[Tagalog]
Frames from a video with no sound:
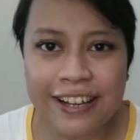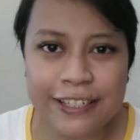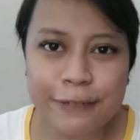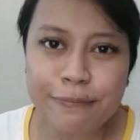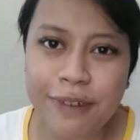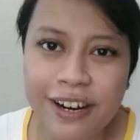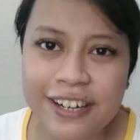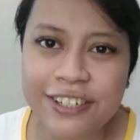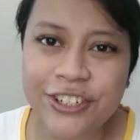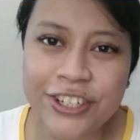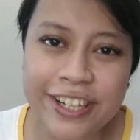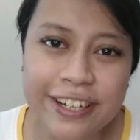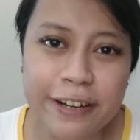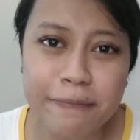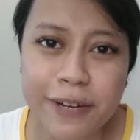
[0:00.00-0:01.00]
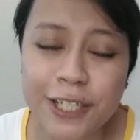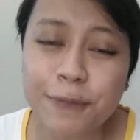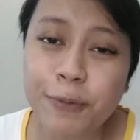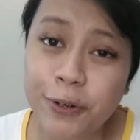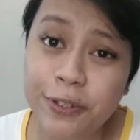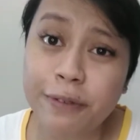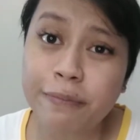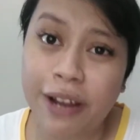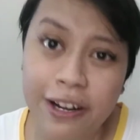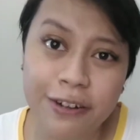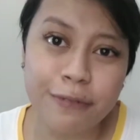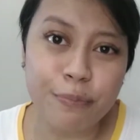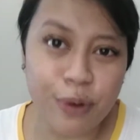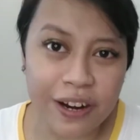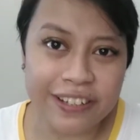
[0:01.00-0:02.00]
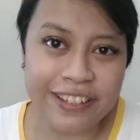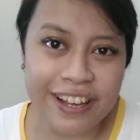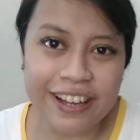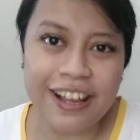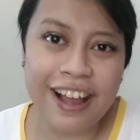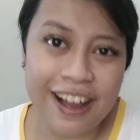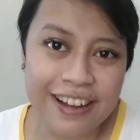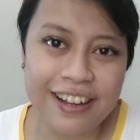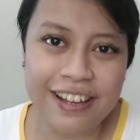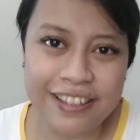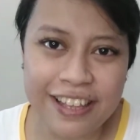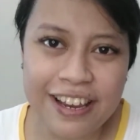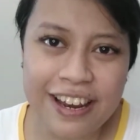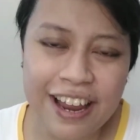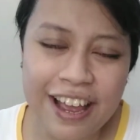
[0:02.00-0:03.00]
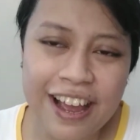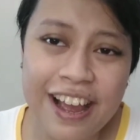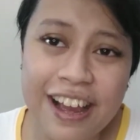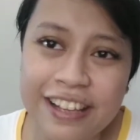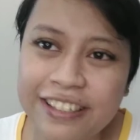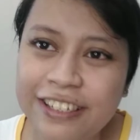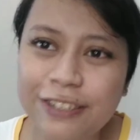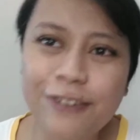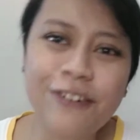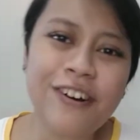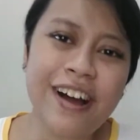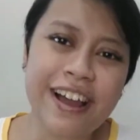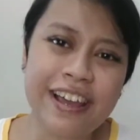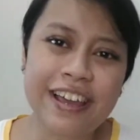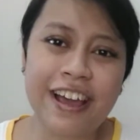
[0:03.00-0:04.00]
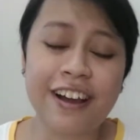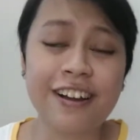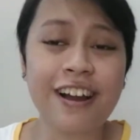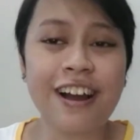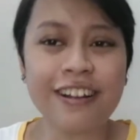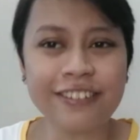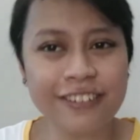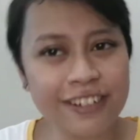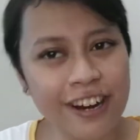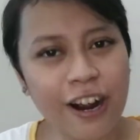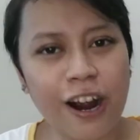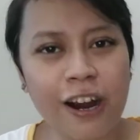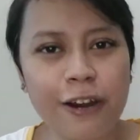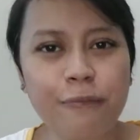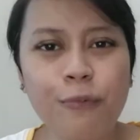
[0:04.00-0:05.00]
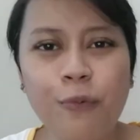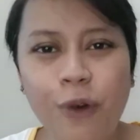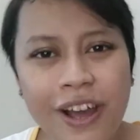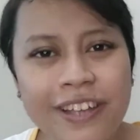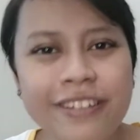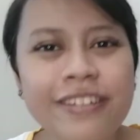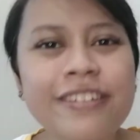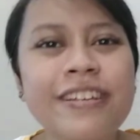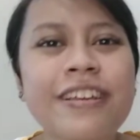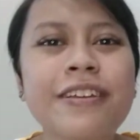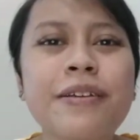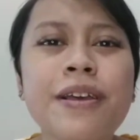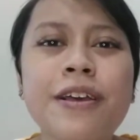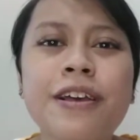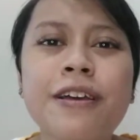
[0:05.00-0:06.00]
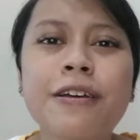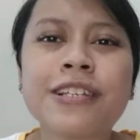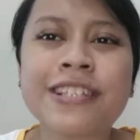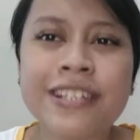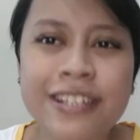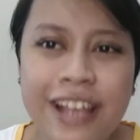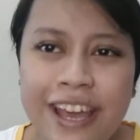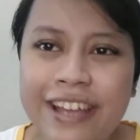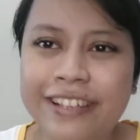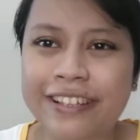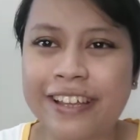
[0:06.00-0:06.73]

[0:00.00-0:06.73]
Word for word: Last March, naglabas po ng bagong product, ang Anela at ito ay ang underarm whitening set.